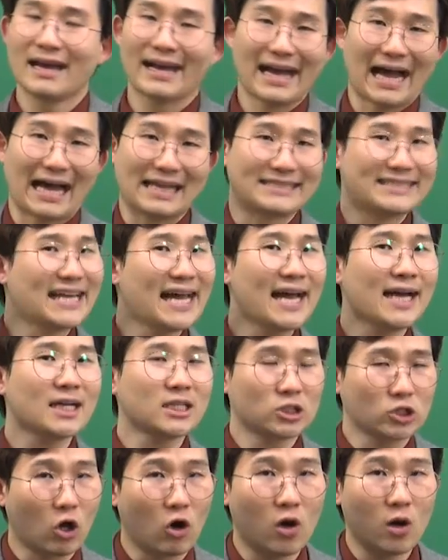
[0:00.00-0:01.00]

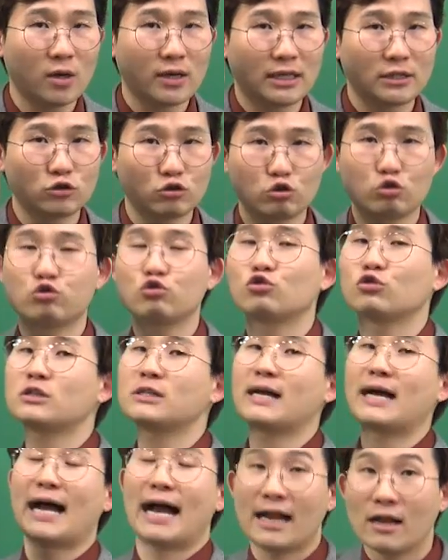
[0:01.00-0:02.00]
가장 정확한
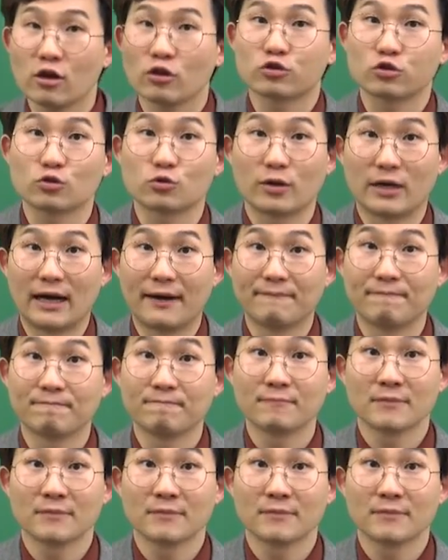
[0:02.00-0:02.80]
수능을 알려줄 거야.